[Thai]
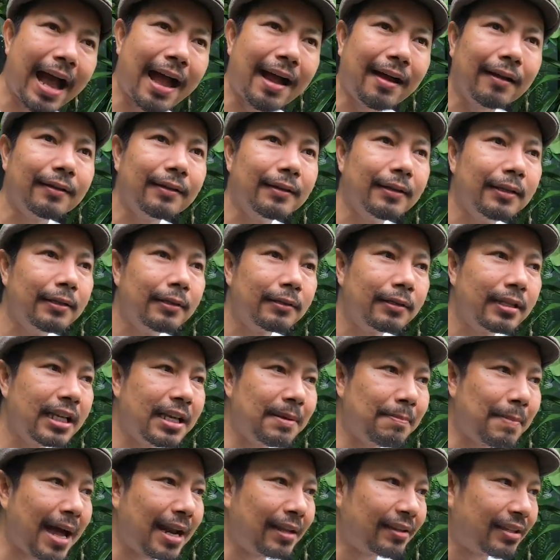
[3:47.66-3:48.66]
เนี้ย
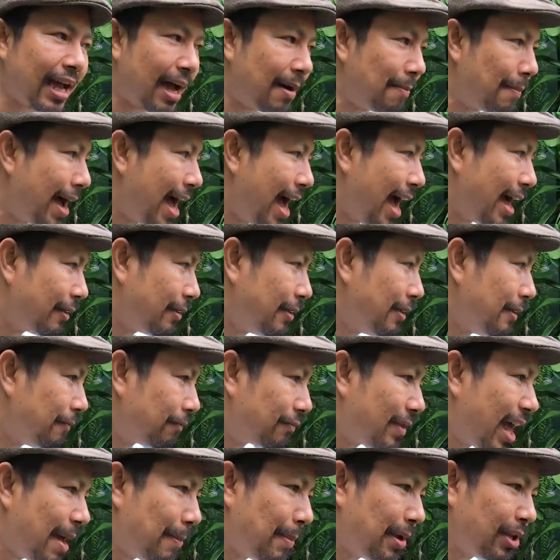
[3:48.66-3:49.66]
ที่มันสามารถ
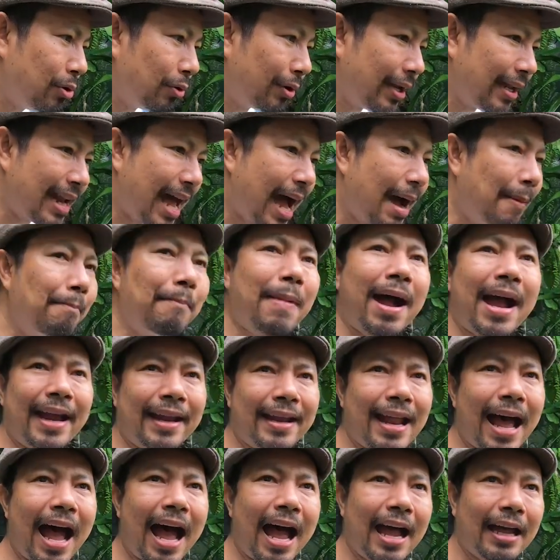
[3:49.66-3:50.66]
ได้มาอยู่ในน้ำใหม่
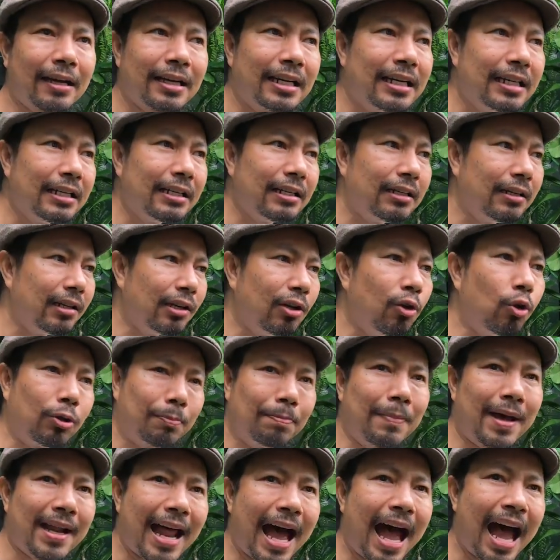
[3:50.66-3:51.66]
ได้ คือหลุ
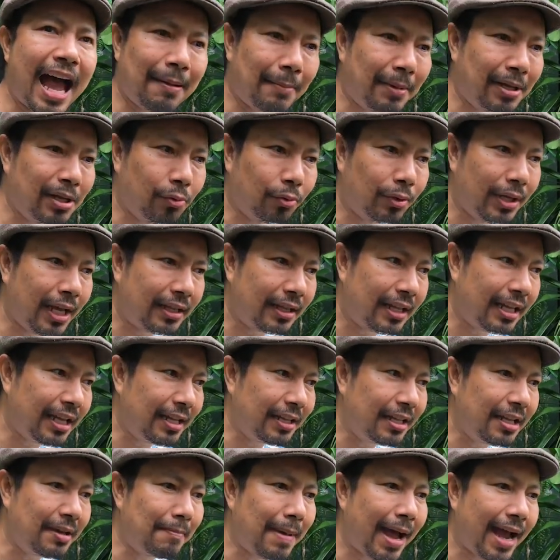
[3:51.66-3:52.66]
ดมาได้มาอยู่ใน
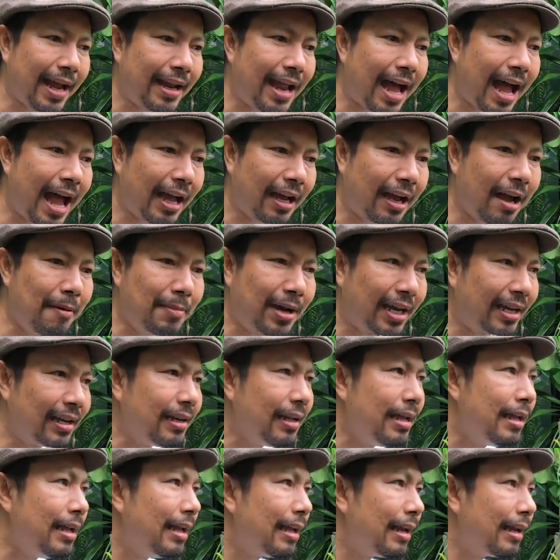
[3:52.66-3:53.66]
ที่ที่ใหม่ได้ ก็เหมือน
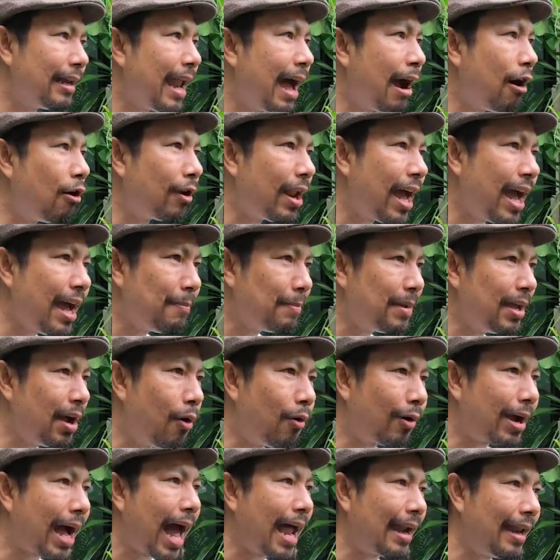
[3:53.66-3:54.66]
เราได้มี
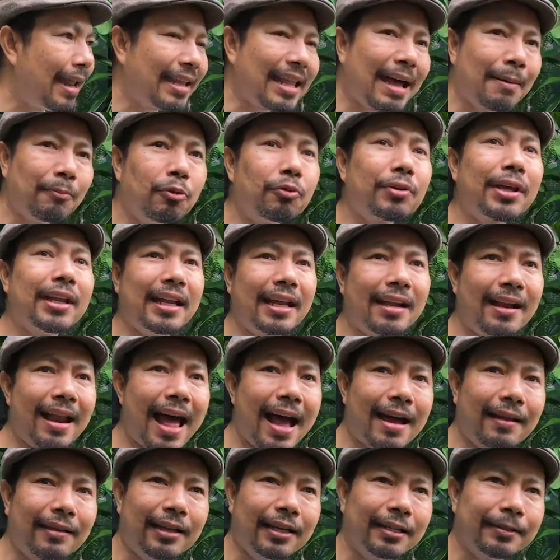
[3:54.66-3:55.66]
โอกาสได้ทำธุรกิจอีกค
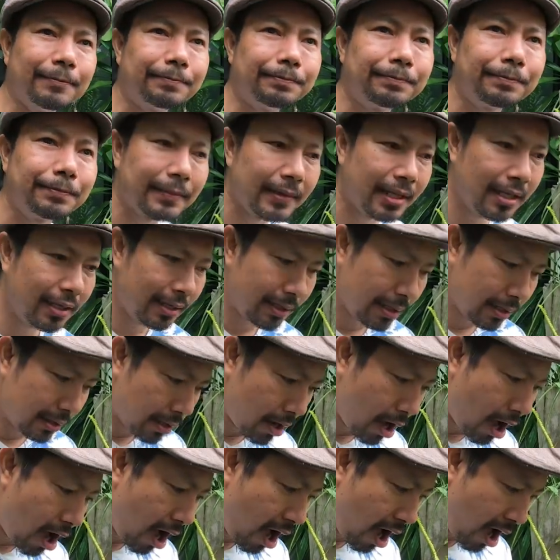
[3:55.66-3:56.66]
รั้งหนึ่ง
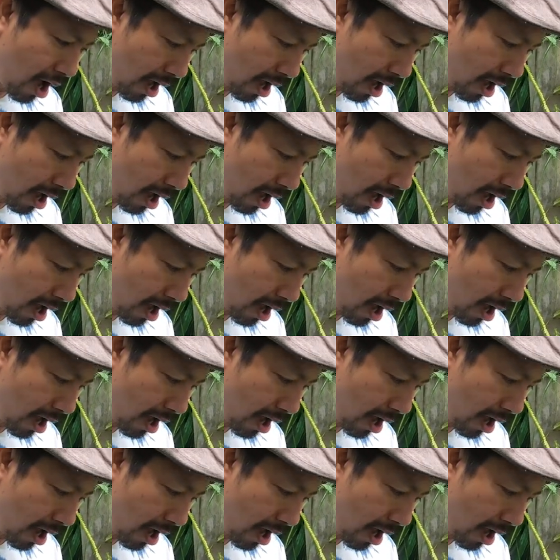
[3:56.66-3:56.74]
ก็